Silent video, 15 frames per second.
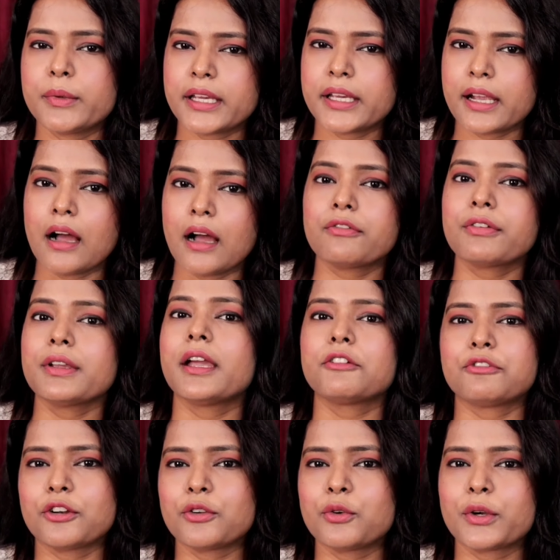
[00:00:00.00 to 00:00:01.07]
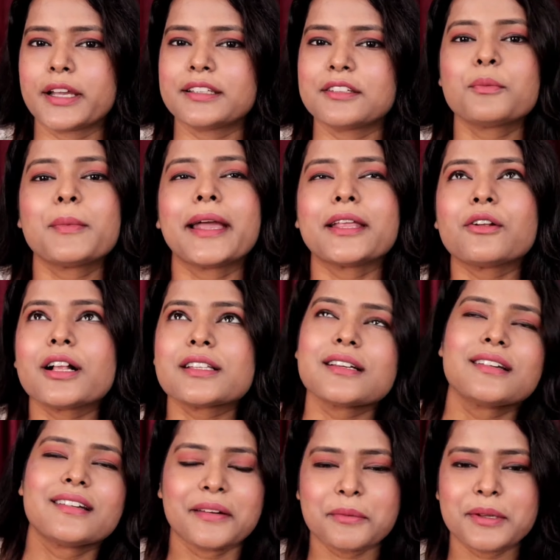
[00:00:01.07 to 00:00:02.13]
मेरे काफी हेयरफॉल हो गए थे तो मैं थोड़ा
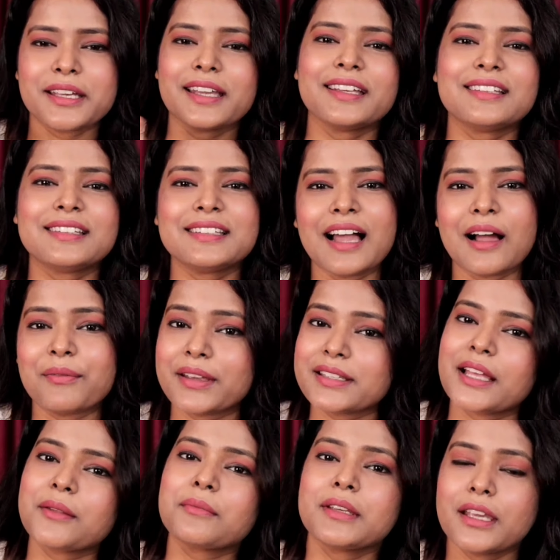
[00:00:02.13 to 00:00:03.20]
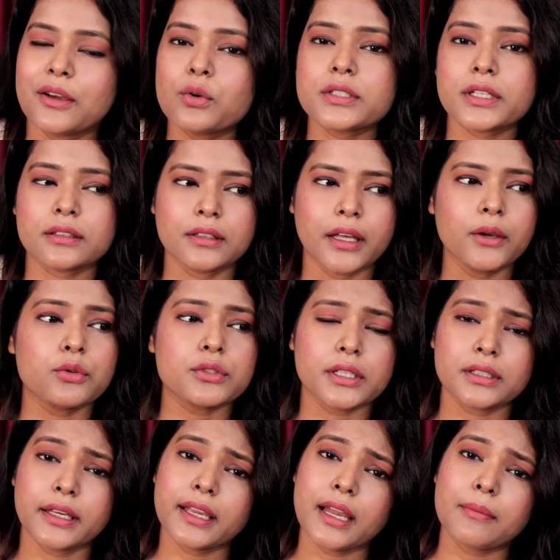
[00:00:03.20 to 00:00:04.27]
सा डर भी गई थी आपके साथ भी ये हो सकता है हो
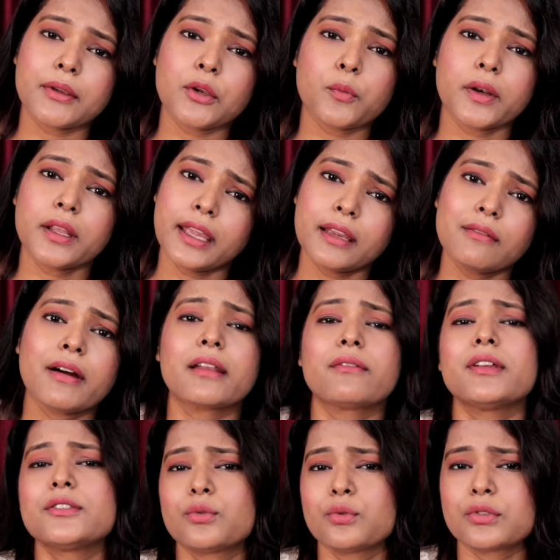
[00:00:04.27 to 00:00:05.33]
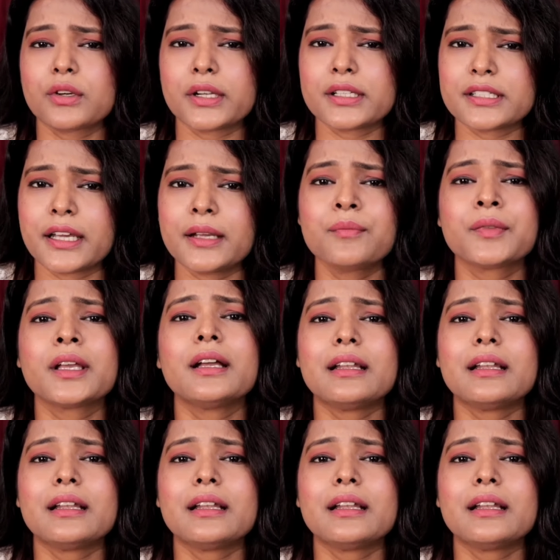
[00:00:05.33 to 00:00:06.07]
सकता है कि आपके ऊपर ही एक बार में ही सूट कर जाए